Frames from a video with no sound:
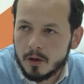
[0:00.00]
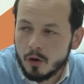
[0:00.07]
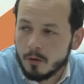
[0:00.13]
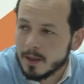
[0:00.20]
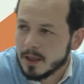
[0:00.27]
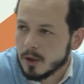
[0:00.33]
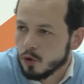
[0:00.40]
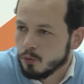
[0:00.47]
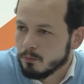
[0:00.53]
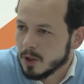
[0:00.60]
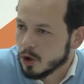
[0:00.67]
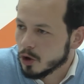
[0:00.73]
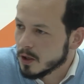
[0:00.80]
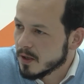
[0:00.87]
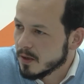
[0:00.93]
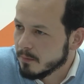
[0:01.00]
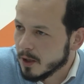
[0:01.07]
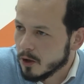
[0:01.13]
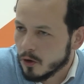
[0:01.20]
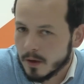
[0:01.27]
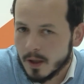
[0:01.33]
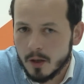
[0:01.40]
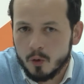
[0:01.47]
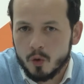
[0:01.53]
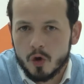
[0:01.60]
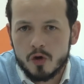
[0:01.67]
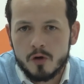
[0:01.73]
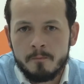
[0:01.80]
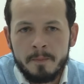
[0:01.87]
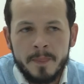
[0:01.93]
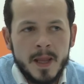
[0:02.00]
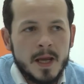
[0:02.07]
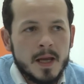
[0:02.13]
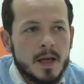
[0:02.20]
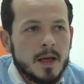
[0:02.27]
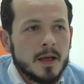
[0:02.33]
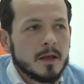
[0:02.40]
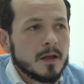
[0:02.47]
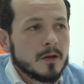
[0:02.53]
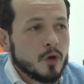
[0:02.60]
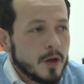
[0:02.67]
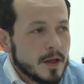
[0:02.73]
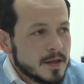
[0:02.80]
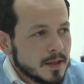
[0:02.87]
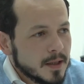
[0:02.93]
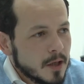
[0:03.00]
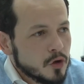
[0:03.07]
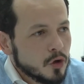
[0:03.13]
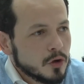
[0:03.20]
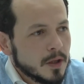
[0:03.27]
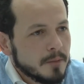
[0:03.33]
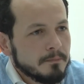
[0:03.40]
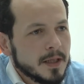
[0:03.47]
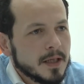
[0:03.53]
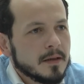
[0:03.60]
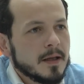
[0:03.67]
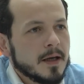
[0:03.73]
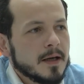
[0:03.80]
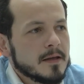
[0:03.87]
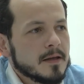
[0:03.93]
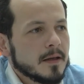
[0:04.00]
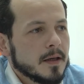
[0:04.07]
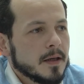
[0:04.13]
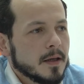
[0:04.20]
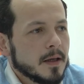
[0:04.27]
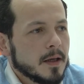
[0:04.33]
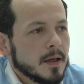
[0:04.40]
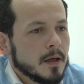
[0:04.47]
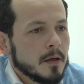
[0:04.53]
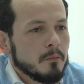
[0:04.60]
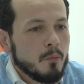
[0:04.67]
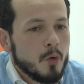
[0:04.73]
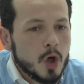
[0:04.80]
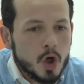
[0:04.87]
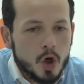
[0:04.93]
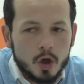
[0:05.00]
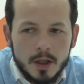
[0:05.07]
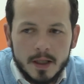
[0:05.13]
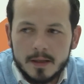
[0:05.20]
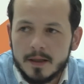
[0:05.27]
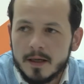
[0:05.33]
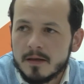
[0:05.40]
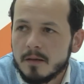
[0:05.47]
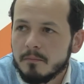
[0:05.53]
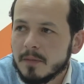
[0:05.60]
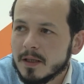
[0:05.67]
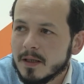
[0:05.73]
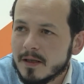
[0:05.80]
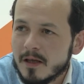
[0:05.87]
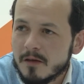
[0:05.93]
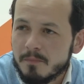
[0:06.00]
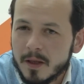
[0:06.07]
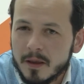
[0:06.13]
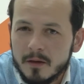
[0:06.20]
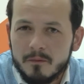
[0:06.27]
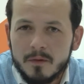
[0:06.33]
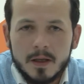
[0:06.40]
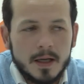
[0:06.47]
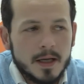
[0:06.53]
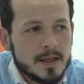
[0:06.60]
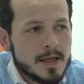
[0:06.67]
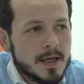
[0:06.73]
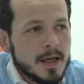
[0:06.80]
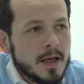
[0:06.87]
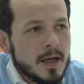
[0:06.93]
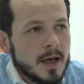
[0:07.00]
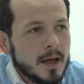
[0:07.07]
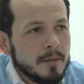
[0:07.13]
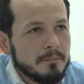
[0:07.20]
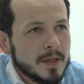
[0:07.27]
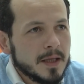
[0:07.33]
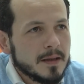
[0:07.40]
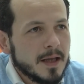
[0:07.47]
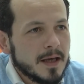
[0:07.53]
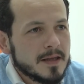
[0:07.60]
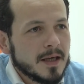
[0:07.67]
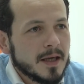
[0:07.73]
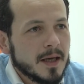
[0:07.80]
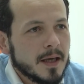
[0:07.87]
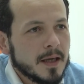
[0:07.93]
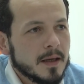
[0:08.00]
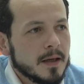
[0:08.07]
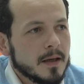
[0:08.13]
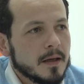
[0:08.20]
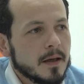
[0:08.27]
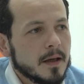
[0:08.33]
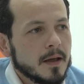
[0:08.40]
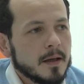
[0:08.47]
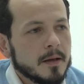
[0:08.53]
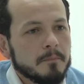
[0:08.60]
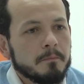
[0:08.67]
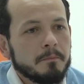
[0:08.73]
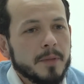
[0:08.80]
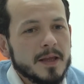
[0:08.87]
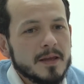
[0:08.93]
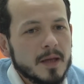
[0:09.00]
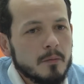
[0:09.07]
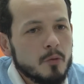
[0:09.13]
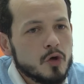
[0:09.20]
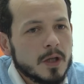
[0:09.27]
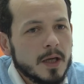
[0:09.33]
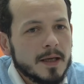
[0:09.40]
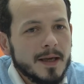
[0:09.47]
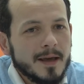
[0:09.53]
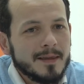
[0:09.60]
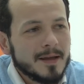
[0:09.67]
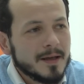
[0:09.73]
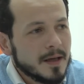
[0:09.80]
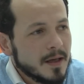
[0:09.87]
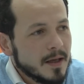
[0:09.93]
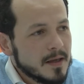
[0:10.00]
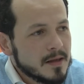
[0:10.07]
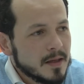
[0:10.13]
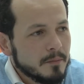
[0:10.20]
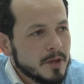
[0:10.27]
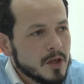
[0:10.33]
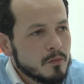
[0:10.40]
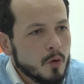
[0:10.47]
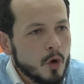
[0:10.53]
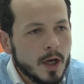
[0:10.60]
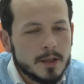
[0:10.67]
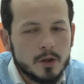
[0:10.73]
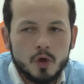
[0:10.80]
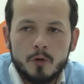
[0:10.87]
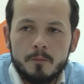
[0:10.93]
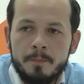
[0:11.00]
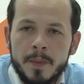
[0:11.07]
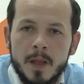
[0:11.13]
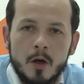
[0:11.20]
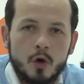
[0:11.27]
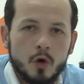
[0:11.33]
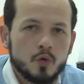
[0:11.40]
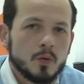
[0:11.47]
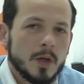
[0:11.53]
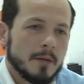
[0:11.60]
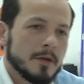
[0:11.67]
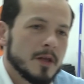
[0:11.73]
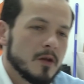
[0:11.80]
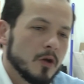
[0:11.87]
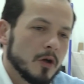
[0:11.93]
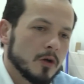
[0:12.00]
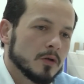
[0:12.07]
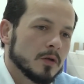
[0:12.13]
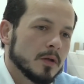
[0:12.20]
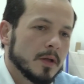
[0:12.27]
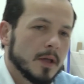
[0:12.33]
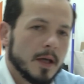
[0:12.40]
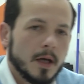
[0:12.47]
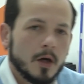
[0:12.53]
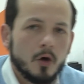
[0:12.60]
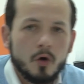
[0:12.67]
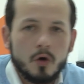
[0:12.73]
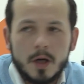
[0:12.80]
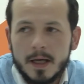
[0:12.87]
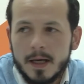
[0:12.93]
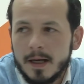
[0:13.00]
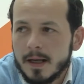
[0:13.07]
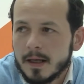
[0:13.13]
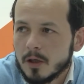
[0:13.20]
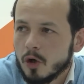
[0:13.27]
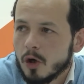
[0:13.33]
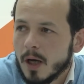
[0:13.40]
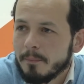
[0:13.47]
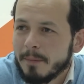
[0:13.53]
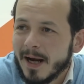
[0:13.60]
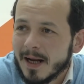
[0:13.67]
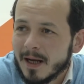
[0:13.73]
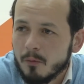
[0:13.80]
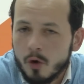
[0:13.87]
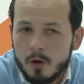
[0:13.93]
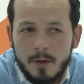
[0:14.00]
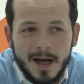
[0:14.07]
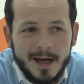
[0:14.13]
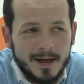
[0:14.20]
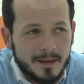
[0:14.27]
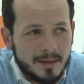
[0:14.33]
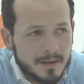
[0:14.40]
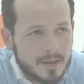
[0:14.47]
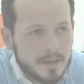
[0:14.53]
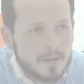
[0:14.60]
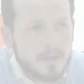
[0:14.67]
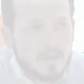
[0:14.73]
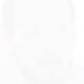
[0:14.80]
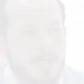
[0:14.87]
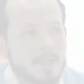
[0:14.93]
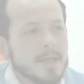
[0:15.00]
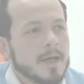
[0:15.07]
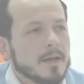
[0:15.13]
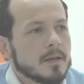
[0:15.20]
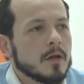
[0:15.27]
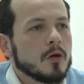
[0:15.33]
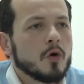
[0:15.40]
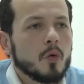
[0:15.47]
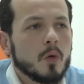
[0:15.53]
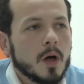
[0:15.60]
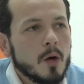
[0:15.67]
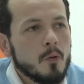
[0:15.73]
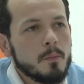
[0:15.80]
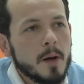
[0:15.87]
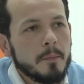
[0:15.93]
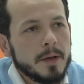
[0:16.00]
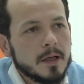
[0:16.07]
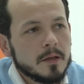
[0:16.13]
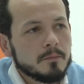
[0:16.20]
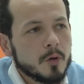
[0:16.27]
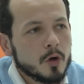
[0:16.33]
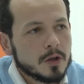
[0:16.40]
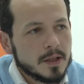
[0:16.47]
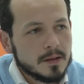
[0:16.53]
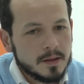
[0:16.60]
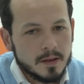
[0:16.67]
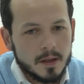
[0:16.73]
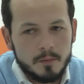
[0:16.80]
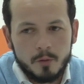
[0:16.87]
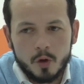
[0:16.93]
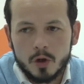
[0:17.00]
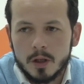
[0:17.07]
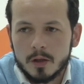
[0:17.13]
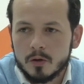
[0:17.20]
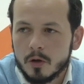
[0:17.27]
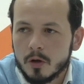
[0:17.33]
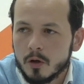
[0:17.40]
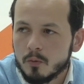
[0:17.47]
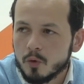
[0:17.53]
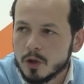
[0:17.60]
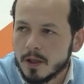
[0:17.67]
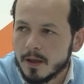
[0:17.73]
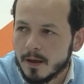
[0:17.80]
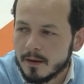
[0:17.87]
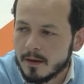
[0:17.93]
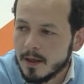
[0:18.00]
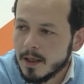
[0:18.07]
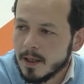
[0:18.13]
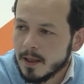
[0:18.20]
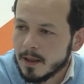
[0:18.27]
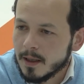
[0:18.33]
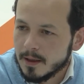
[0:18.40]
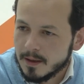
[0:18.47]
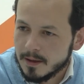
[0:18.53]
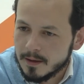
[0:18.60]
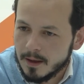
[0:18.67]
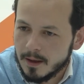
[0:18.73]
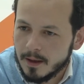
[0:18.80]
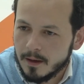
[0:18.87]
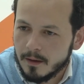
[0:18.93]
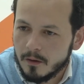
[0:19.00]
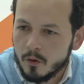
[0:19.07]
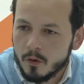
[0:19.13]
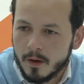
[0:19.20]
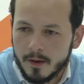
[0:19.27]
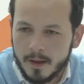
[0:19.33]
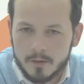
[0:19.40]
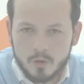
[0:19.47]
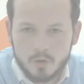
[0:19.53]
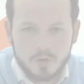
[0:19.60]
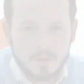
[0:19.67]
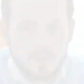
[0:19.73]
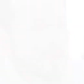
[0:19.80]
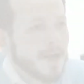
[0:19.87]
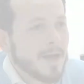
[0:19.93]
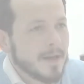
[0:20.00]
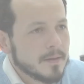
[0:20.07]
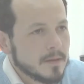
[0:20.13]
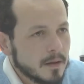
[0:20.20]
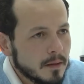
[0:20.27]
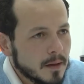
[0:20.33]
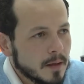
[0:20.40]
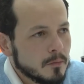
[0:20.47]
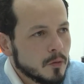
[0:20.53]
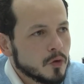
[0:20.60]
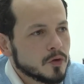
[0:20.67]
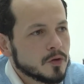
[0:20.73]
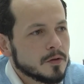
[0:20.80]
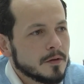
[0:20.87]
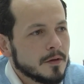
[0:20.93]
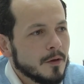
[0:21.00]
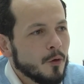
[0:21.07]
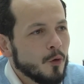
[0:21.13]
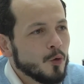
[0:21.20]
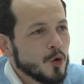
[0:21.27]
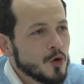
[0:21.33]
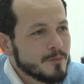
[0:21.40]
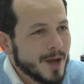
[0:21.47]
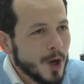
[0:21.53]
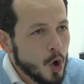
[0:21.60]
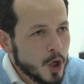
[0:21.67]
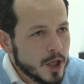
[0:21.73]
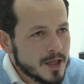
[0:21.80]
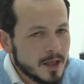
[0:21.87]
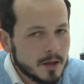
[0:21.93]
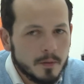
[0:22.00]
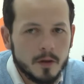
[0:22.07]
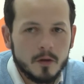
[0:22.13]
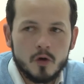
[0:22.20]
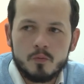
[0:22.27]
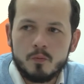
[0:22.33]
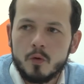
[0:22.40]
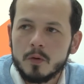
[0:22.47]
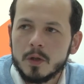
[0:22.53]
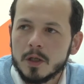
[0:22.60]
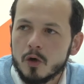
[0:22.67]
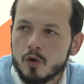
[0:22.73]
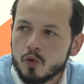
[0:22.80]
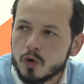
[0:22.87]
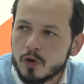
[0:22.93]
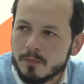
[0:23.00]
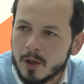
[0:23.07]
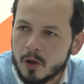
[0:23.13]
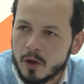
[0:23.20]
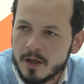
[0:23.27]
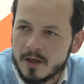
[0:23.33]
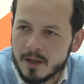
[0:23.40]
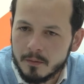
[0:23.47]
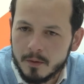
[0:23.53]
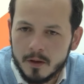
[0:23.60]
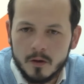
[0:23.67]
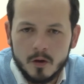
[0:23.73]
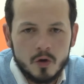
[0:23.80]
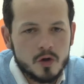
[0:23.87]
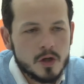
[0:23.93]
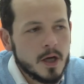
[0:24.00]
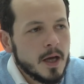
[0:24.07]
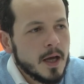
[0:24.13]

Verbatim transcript: 91 millones y medio de euros Todas ellas son enmiendas eh, muy concretas, enmiendas específicas, enmiendas que eh, pensamos que hay que hacer este mismo año con una visión de colocar a La Rioja para que vuelva a crecer. Y ahí Arnedo juega un papel importante en el proyecto de comunidad que tiene Ciudadanos. Garantizamos unos mejores servicios públicos, unos mejores servicios